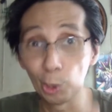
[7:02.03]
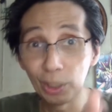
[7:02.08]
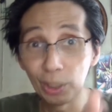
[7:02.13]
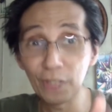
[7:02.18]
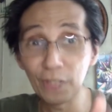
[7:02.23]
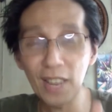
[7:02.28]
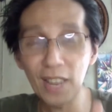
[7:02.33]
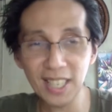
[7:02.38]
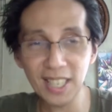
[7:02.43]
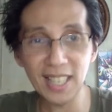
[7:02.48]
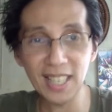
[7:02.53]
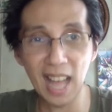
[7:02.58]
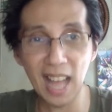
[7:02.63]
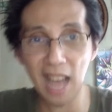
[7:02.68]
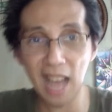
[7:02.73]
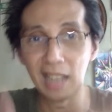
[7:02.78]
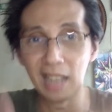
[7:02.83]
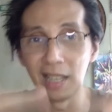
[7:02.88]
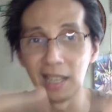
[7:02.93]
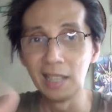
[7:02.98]
Yung device
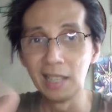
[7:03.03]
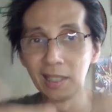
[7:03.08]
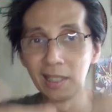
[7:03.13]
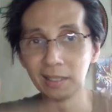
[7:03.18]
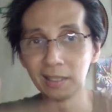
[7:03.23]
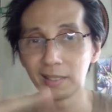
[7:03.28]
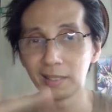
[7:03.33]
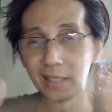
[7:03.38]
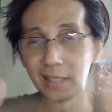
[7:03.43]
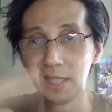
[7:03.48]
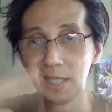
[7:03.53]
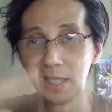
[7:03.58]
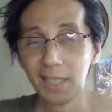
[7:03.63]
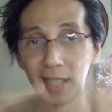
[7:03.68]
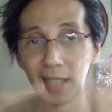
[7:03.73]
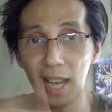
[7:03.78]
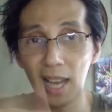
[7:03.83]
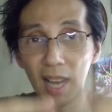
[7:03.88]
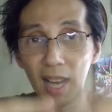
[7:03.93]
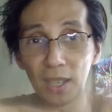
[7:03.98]
na
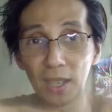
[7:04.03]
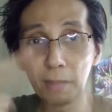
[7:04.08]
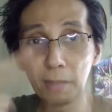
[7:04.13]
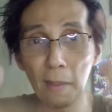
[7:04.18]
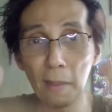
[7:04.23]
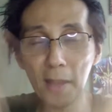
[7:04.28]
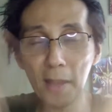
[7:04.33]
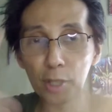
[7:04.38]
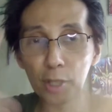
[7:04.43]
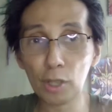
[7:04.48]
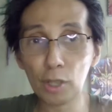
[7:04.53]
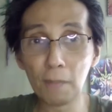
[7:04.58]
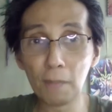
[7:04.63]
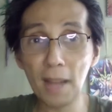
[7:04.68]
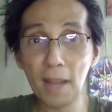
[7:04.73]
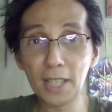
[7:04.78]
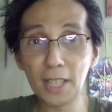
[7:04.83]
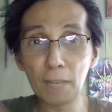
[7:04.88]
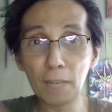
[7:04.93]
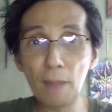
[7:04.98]
na nagme-measure
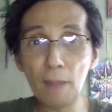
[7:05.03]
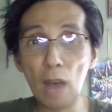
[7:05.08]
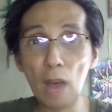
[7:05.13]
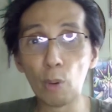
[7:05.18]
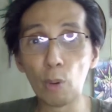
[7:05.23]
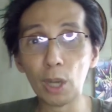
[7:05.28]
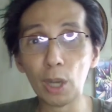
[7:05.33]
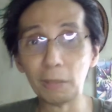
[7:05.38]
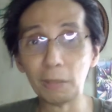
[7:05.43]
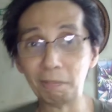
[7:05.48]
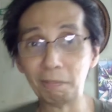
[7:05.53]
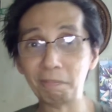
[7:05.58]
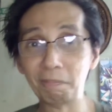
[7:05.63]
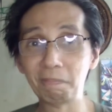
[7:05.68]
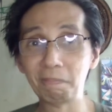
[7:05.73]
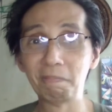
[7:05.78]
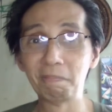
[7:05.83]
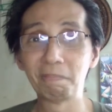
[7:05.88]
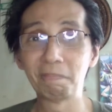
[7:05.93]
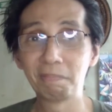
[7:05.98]
ng magic power.
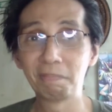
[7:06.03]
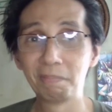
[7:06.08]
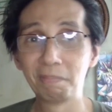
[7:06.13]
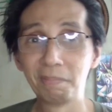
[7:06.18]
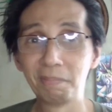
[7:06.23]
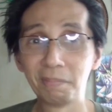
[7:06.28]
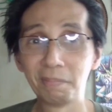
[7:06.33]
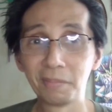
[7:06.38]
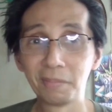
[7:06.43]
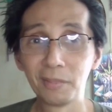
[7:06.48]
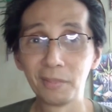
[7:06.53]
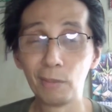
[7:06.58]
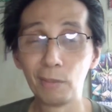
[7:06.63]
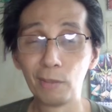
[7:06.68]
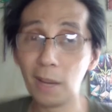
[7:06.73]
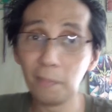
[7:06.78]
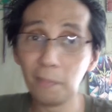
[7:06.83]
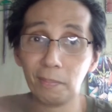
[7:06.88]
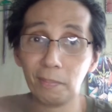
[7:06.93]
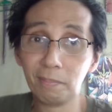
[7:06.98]

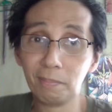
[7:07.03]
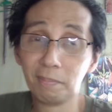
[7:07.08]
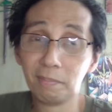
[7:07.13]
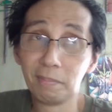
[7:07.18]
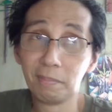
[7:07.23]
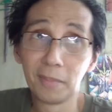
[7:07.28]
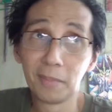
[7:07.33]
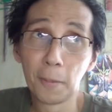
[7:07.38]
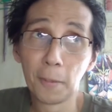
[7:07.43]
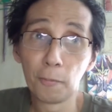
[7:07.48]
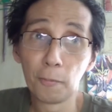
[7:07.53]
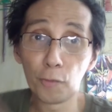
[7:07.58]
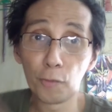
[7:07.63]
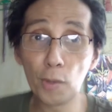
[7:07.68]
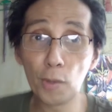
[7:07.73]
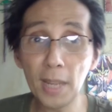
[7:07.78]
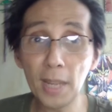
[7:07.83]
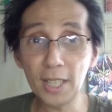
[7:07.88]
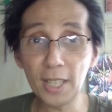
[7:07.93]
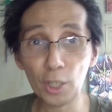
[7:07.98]
Well,
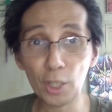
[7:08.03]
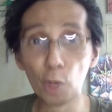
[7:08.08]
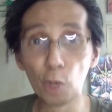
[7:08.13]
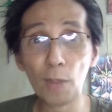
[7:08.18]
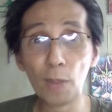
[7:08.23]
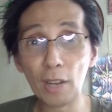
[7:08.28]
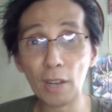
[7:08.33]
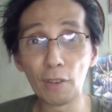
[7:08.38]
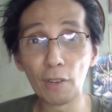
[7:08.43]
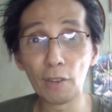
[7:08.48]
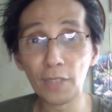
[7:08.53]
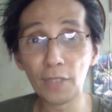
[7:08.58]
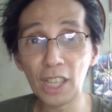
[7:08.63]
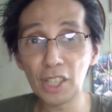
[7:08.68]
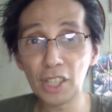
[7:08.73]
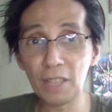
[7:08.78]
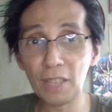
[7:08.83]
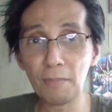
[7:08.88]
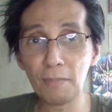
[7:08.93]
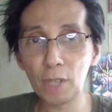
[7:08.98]
for me, it's a no-brainer of a
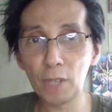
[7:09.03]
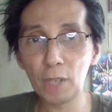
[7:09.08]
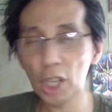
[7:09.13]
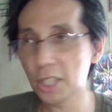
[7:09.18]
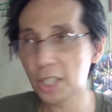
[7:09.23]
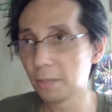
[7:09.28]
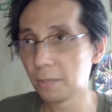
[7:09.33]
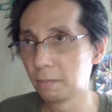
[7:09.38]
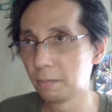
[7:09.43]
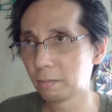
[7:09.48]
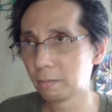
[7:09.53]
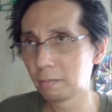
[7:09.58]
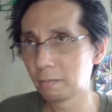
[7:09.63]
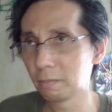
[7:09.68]
gear shift because